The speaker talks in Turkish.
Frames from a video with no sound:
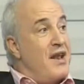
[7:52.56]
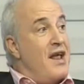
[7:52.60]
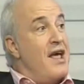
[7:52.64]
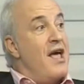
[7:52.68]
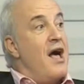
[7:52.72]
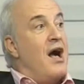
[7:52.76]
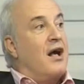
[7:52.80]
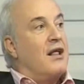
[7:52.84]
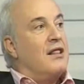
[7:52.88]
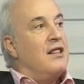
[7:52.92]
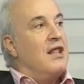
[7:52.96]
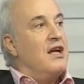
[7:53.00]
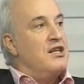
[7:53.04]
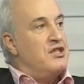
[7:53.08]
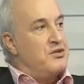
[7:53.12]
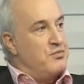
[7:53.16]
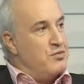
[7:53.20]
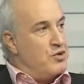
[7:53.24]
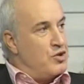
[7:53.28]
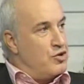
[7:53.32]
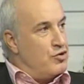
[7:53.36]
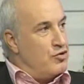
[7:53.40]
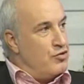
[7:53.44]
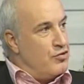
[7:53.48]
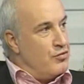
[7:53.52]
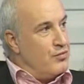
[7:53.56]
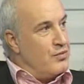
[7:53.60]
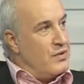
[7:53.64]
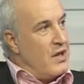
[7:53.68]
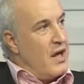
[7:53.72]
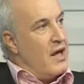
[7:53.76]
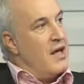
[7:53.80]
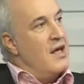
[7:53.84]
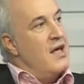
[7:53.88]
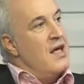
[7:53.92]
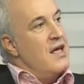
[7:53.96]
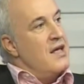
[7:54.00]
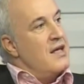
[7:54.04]
bire yaklaşmış
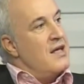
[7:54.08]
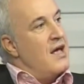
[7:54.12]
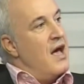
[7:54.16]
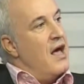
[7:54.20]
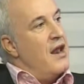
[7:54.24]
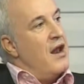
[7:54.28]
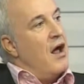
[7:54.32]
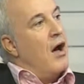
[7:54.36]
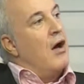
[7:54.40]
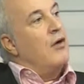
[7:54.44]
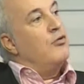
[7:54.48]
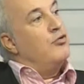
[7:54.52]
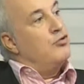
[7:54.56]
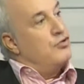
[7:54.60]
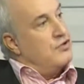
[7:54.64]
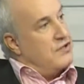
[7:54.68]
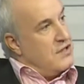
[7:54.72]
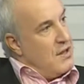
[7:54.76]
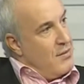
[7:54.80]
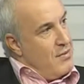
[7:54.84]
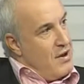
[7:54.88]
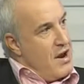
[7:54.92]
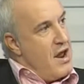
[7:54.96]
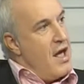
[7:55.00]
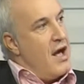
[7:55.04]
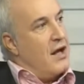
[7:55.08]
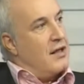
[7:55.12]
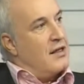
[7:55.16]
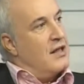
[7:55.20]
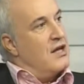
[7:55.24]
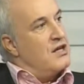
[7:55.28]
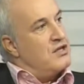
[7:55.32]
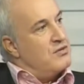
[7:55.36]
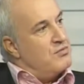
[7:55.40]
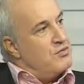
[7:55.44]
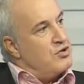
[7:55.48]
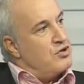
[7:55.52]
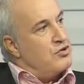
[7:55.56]
durumda. Yüzde yani yüzde bire
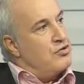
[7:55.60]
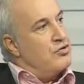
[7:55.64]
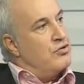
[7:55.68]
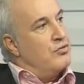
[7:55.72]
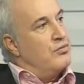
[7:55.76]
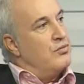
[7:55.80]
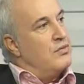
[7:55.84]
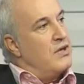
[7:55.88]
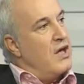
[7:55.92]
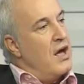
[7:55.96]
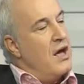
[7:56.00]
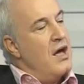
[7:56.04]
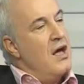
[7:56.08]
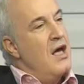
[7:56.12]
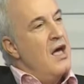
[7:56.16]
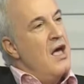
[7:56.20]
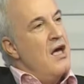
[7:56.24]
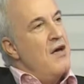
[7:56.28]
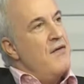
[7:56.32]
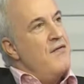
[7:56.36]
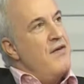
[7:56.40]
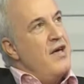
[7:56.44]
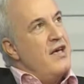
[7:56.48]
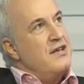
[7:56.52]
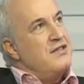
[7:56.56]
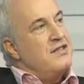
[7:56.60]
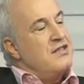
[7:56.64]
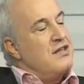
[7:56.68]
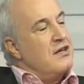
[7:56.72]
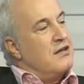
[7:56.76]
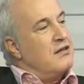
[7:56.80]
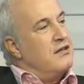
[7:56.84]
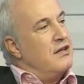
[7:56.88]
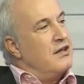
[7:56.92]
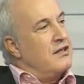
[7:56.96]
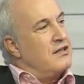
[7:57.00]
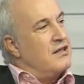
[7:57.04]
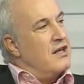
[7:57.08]
yaklaşmış durumda ve
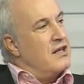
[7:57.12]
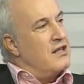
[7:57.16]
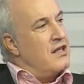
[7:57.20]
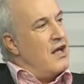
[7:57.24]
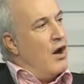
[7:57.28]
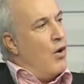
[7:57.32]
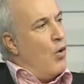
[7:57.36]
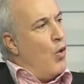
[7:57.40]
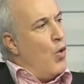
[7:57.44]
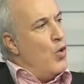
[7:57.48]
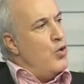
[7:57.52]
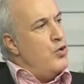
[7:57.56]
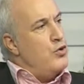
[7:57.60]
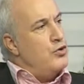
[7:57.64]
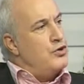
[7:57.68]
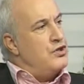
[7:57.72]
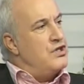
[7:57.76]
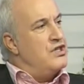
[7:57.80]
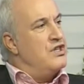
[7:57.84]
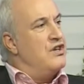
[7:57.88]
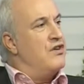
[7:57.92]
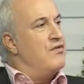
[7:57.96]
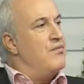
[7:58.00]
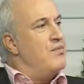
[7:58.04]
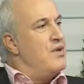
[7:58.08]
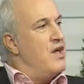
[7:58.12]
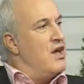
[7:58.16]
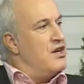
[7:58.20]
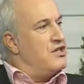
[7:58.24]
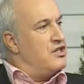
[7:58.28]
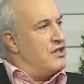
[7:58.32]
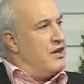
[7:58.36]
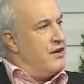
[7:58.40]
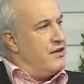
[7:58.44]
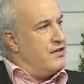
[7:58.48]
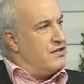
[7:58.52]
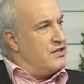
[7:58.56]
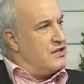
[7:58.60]
sıklıkta da 13-20
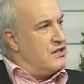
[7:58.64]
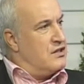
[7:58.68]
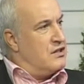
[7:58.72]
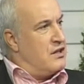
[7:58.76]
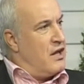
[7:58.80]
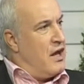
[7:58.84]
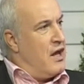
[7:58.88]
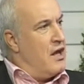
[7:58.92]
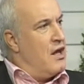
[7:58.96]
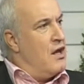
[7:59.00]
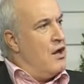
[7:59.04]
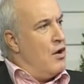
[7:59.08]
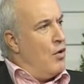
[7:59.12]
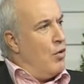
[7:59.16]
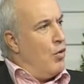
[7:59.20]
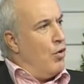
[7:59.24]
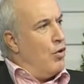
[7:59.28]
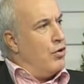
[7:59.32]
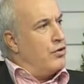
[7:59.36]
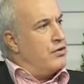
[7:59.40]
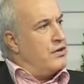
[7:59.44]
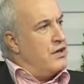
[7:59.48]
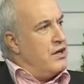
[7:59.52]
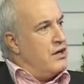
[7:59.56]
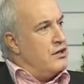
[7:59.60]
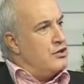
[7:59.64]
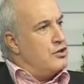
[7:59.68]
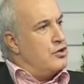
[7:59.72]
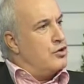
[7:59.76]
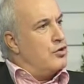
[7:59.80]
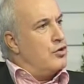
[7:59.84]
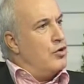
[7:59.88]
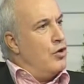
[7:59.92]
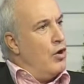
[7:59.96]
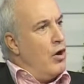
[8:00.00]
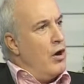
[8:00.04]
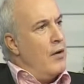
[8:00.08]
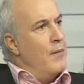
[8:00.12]
yaş arasında ortaya
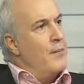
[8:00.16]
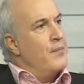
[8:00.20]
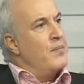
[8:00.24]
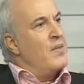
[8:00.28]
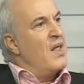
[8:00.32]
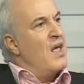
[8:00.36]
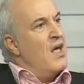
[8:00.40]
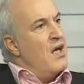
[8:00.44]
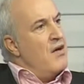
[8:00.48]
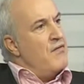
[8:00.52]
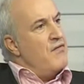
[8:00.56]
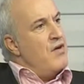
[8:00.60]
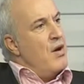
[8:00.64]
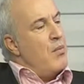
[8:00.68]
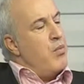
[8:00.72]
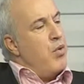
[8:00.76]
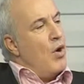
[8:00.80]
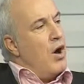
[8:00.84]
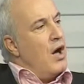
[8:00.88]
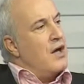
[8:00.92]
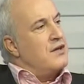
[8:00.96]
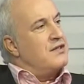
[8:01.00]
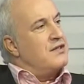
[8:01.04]
çıkıyor. Ve bu